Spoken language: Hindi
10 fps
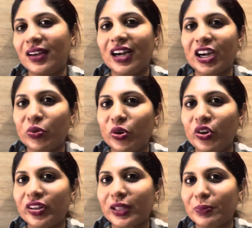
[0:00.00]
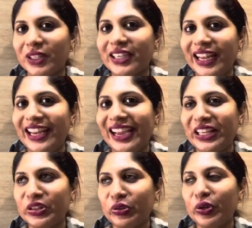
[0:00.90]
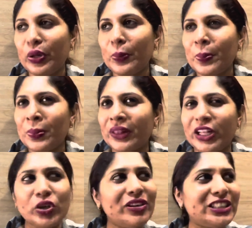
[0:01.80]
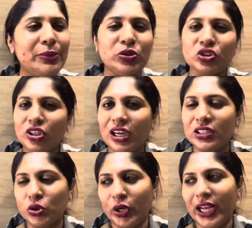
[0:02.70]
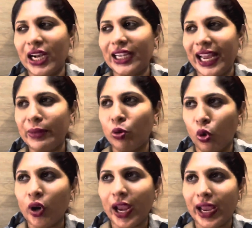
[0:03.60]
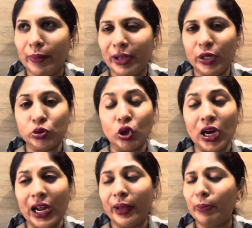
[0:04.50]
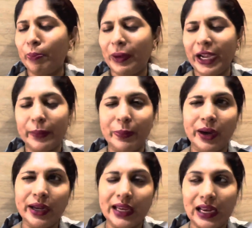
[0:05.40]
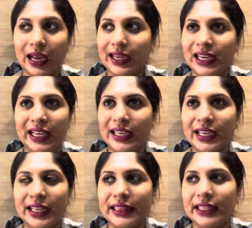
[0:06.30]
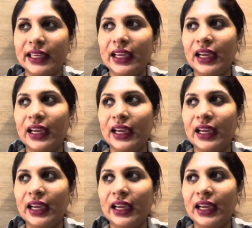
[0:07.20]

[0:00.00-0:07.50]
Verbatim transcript: अगर वो तब तक नहीं आई तो नहीं तो वैसे भी उसका सोने का टाइम हो गया है मैंने उसको खाना पेट भर खिला के लेके गई थी